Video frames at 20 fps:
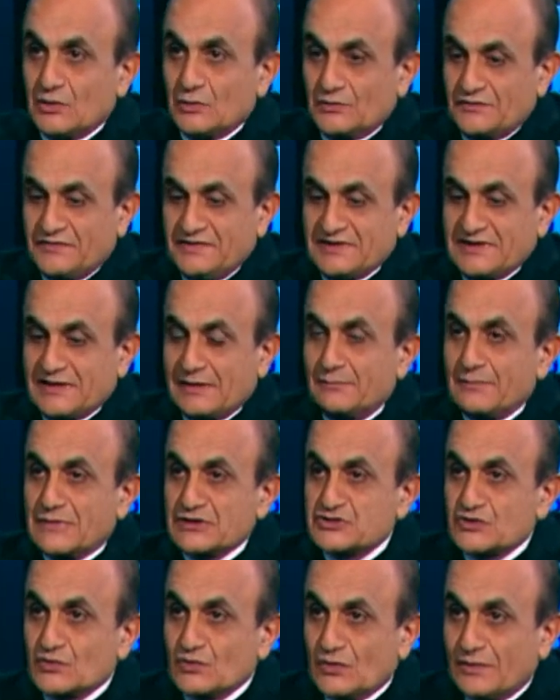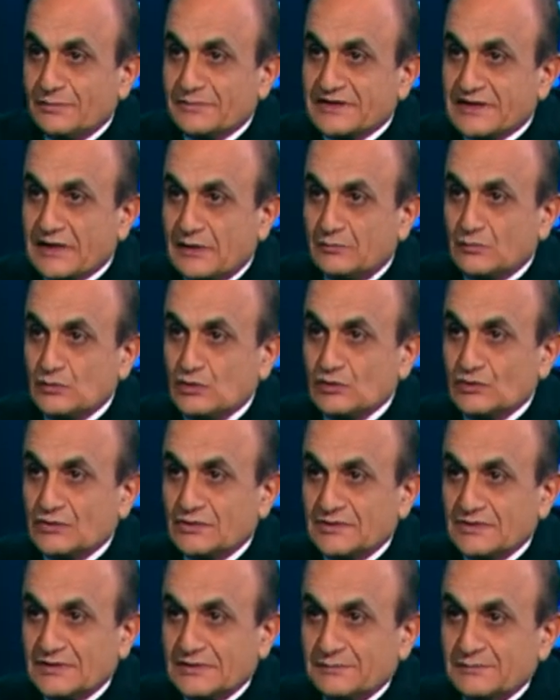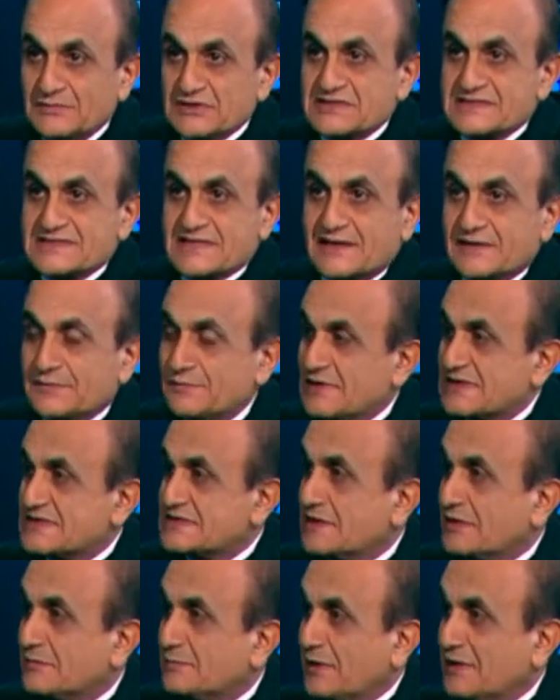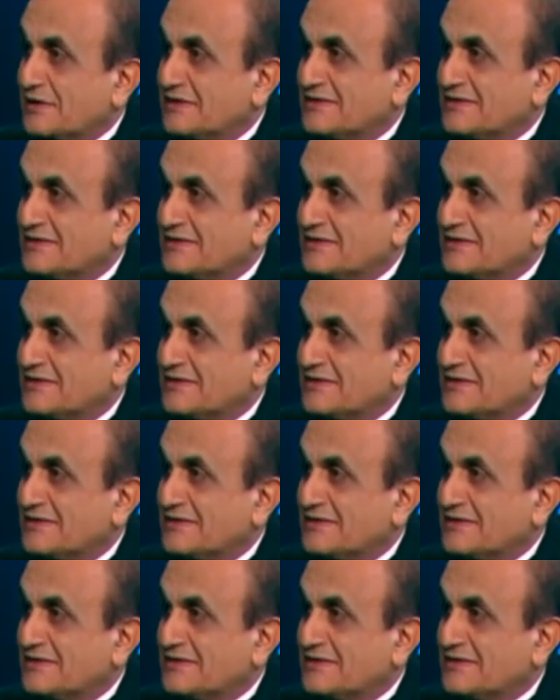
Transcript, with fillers: وفي كم مشروع بيكملوه مش سد إيه، بس للمي يعني هون